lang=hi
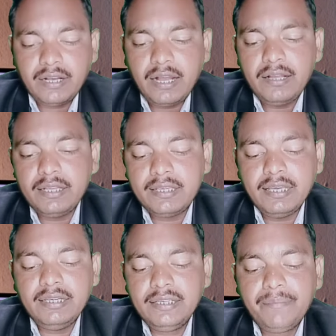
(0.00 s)
का
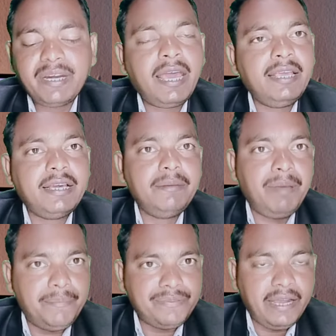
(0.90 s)
के लिए बनाई गई
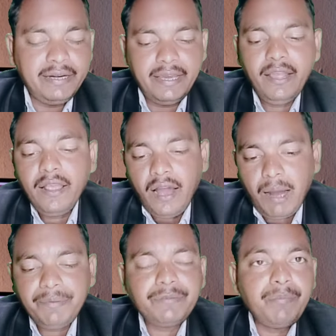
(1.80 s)
वेबसाइट है
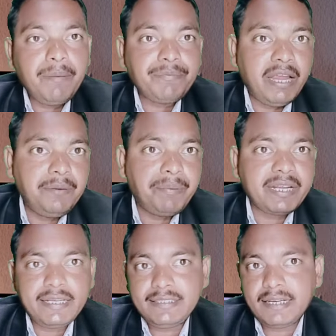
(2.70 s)
अब इस वेबसाइट पर
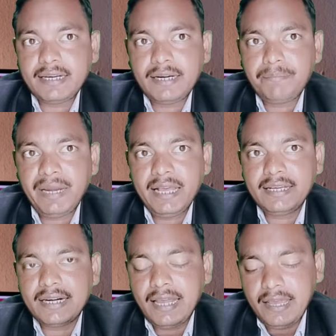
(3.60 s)
कैसे कर कर अप्लाई
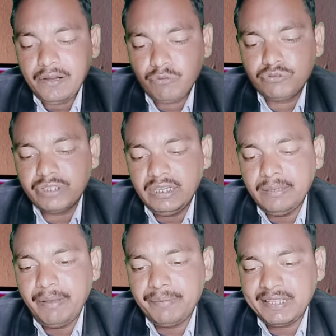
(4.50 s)
करना है उसके
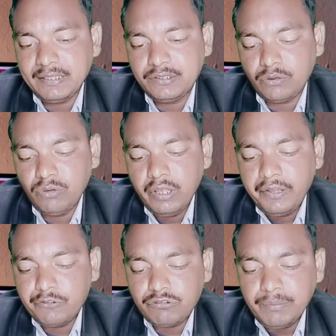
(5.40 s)
लिए मैं बता देता हूँ
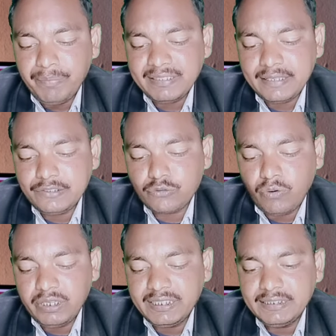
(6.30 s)
तो सिंपल सा
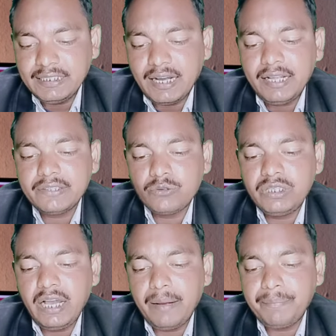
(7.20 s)
स्क्रॉल कीजिएगा तो
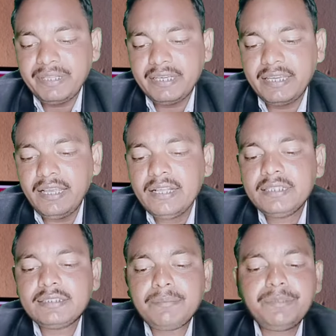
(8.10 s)
यहाँ पे देखिए
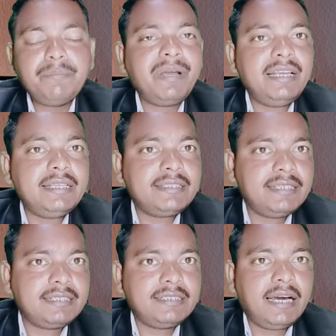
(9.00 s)
सबसे पहले
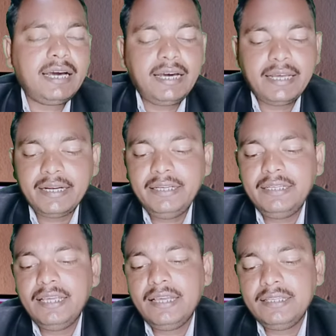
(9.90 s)
शिक्षा ऋण
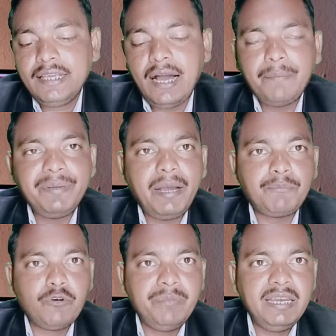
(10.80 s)
ये यहाँ पे
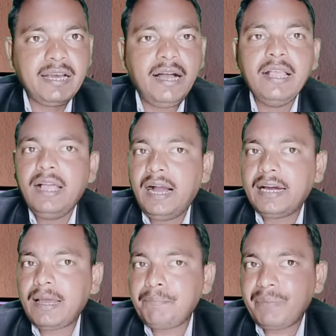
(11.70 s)
आपको मिलेगा
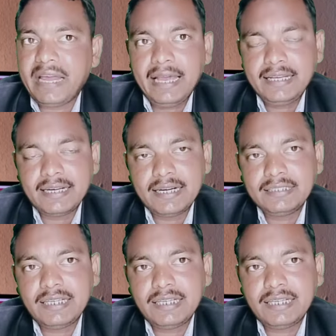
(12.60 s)
अगर आप पढ़ाई करना